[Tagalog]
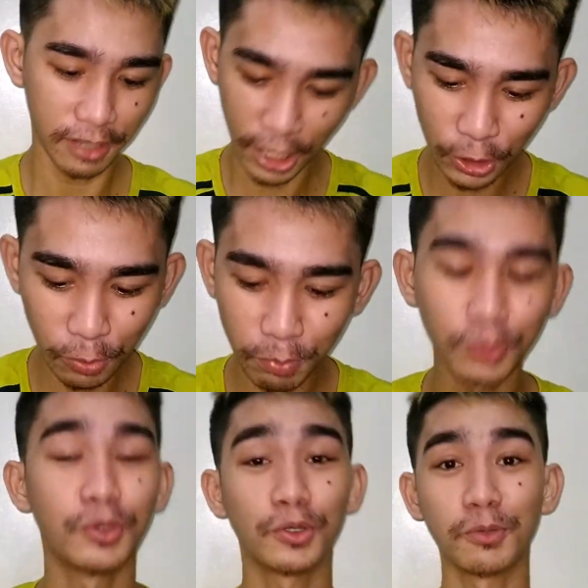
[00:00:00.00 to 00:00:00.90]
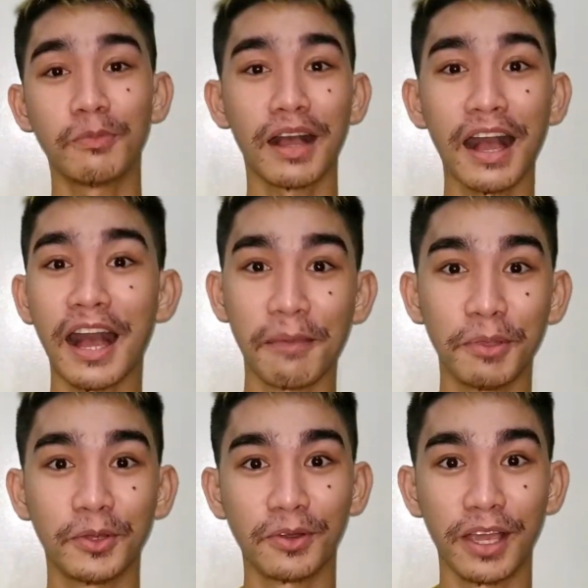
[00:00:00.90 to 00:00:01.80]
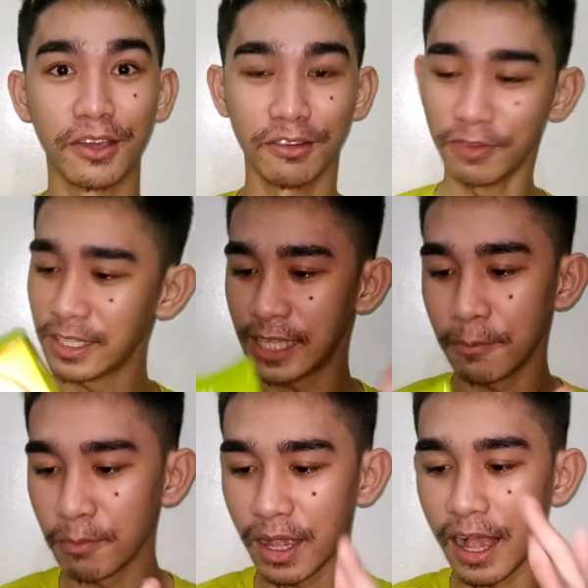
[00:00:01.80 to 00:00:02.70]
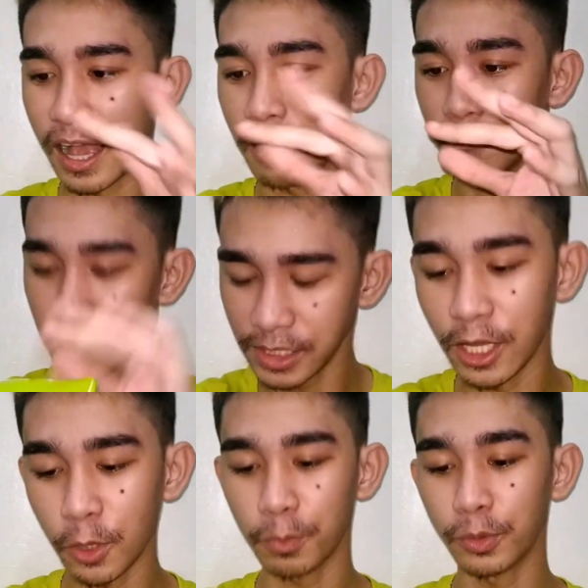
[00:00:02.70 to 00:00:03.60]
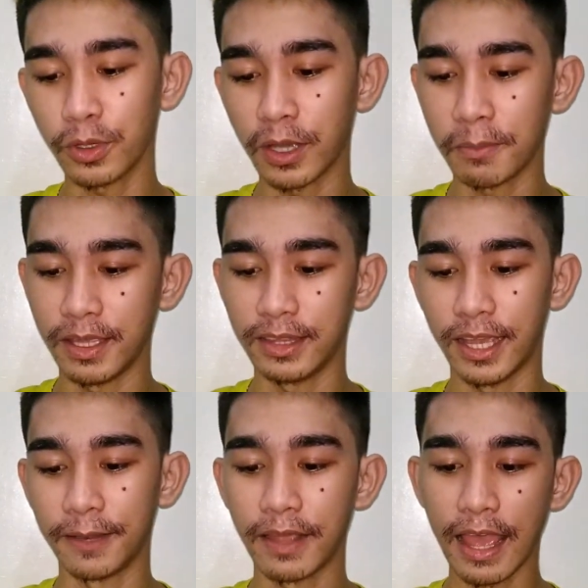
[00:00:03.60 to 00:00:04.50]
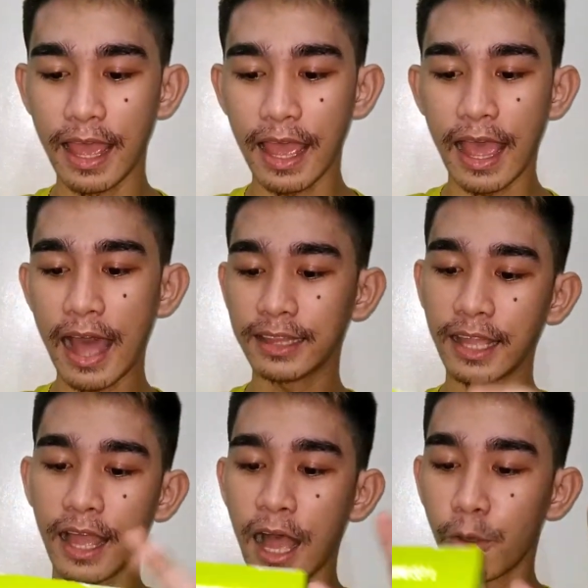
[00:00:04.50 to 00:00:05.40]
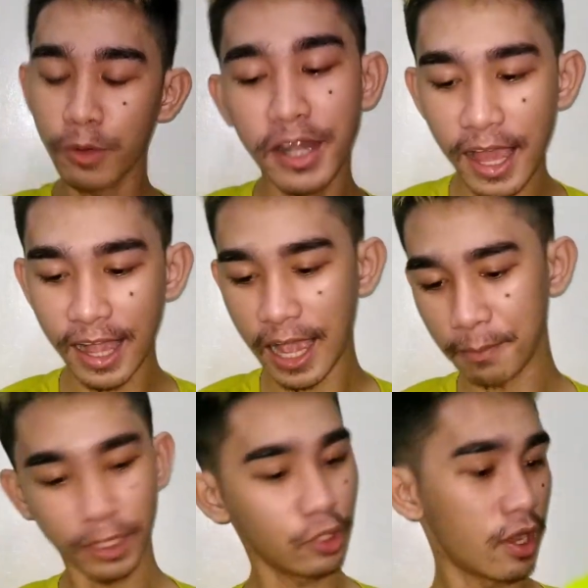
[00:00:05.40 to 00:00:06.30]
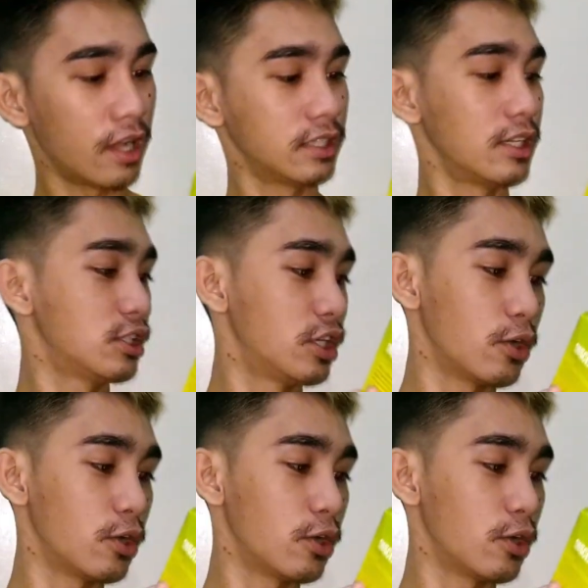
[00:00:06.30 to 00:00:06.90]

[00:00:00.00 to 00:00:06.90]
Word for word: itong produktong magagamit ko ngayon. First time, magaga- first time ko po itong gamitin. At ang una nakagamit to ang sister